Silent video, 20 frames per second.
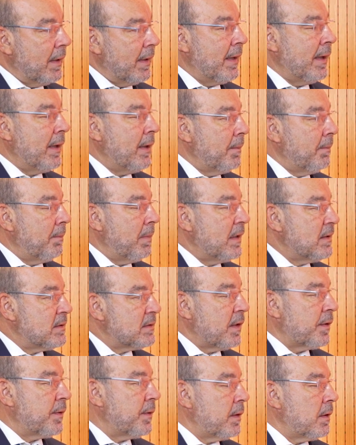¿qué vais
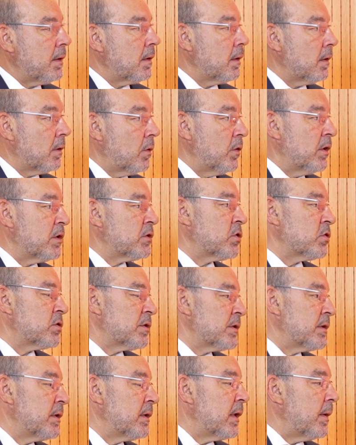a hacer con esos
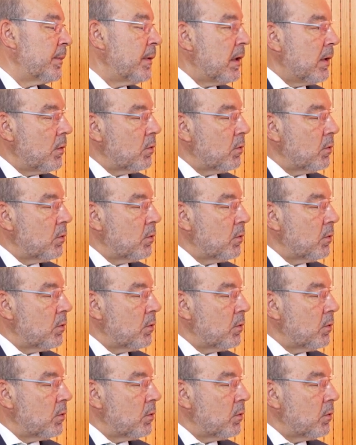60.000